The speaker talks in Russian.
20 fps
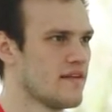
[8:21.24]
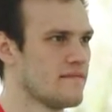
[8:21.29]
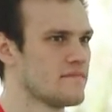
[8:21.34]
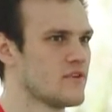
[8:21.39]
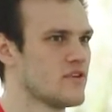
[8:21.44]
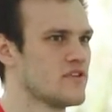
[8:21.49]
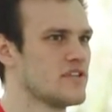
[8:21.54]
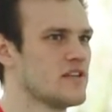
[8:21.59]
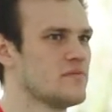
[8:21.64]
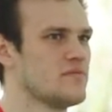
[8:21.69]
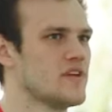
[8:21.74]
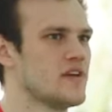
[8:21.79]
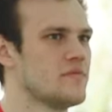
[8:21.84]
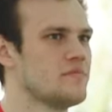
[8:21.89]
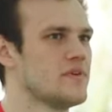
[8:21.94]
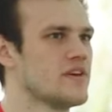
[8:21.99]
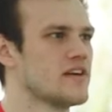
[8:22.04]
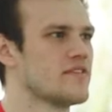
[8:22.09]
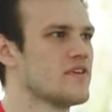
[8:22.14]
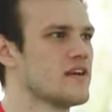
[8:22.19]
Ну, это для меня
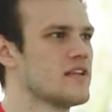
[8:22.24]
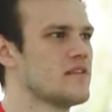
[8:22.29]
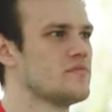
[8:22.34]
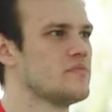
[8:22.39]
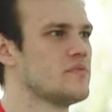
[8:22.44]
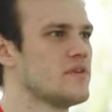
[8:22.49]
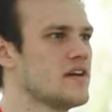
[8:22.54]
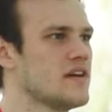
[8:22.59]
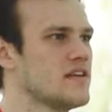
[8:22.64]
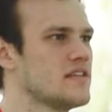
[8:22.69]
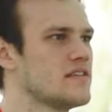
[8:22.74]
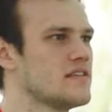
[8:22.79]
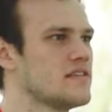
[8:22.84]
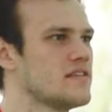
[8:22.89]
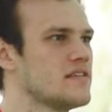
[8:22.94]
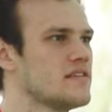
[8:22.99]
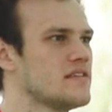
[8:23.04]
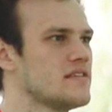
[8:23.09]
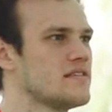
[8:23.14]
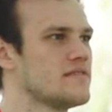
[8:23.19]
первая Олимпиада,
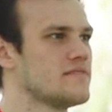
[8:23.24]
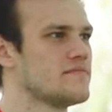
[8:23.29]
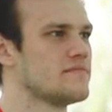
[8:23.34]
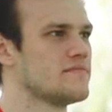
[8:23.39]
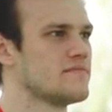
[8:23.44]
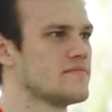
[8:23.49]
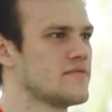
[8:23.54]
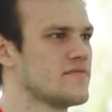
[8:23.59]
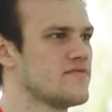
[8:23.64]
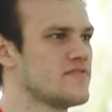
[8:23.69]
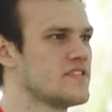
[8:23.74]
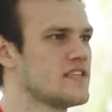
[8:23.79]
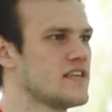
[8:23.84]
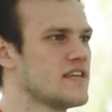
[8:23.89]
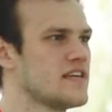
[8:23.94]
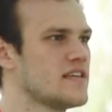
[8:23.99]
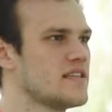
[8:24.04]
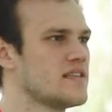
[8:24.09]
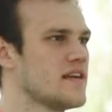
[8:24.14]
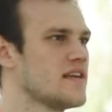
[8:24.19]
и
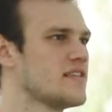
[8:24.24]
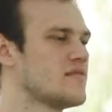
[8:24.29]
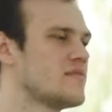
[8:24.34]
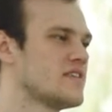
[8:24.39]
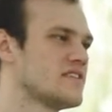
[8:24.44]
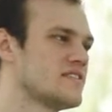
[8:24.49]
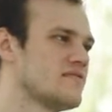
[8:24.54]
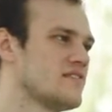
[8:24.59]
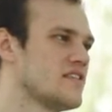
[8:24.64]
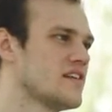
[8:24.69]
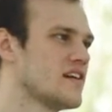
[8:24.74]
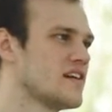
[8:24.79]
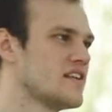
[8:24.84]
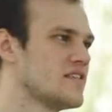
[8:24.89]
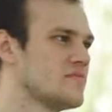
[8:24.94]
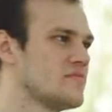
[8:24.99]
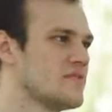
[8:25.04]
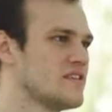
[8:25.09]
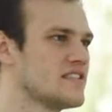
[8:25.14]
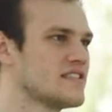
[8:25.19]
вся эта атмосфера
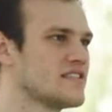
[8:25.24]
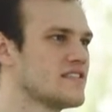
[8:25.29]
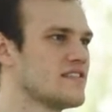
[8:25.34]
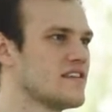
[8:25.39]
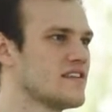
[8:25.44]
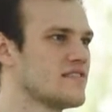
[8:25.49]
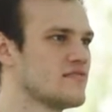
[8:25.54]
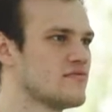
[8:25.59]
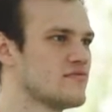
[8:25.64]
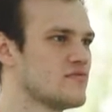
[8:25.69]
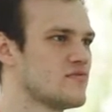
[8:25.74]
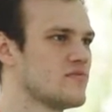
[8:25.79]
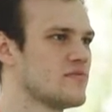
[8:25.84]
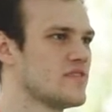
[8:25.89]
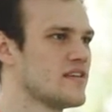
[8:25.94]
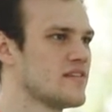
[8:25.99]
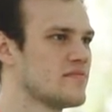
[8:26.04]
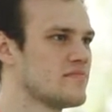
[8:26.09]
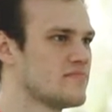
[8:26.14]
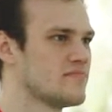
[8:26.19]
олимпийская, я думаю,
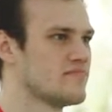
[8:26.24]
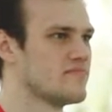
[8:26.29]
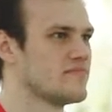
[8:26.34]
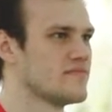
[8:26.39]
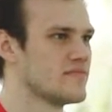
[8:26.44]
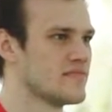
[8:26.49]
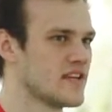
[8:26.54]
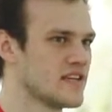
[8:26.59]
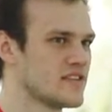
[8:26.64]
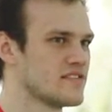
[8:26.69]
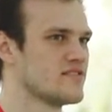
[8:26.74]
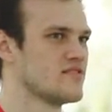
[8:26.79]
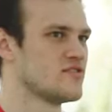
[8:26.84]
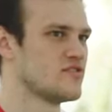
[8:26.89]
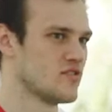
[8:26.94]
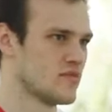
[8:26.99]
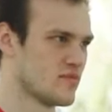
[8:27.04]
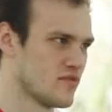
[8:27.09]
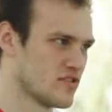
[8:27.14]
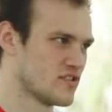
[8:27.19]
мне даст
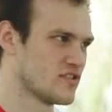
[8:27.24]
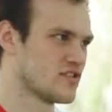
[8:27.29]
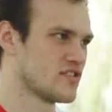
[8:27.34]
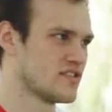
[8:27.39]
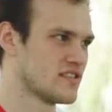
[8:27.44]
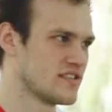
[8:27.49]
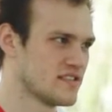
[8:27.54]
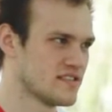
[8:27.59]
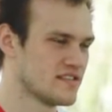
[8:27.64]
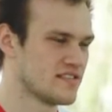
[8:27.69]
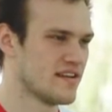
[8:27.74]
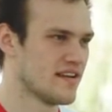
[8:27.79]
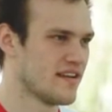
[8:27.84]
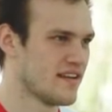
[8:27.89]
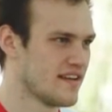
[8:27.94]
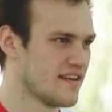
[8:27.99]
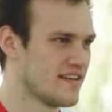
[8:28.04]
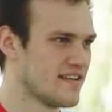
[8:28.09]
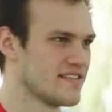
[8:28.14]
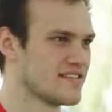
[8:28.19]
еще больше сил,
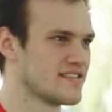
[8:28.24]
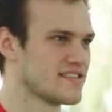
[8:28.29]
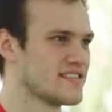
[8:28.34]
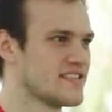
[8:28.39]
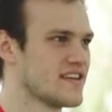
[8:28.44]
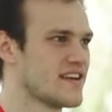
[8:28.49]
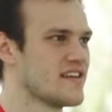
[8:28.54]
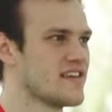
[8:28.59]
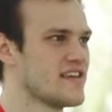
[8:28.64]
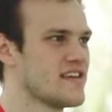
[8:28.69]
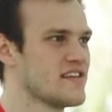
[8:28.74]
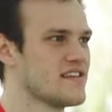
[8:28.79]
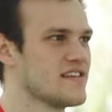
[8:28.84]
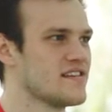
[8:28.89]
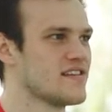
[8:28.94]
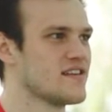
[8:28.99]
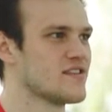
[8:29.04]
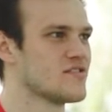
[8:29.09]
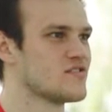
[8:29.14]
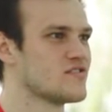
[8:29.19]
настроения
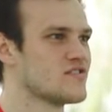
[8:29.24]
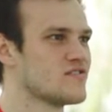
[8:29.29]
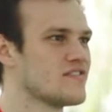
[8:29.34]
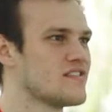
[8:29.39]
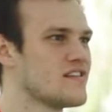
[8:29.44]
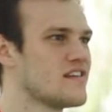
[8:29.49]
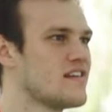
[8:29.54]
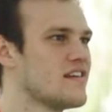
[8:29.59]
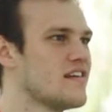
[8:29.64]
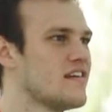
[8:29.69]
хорошего.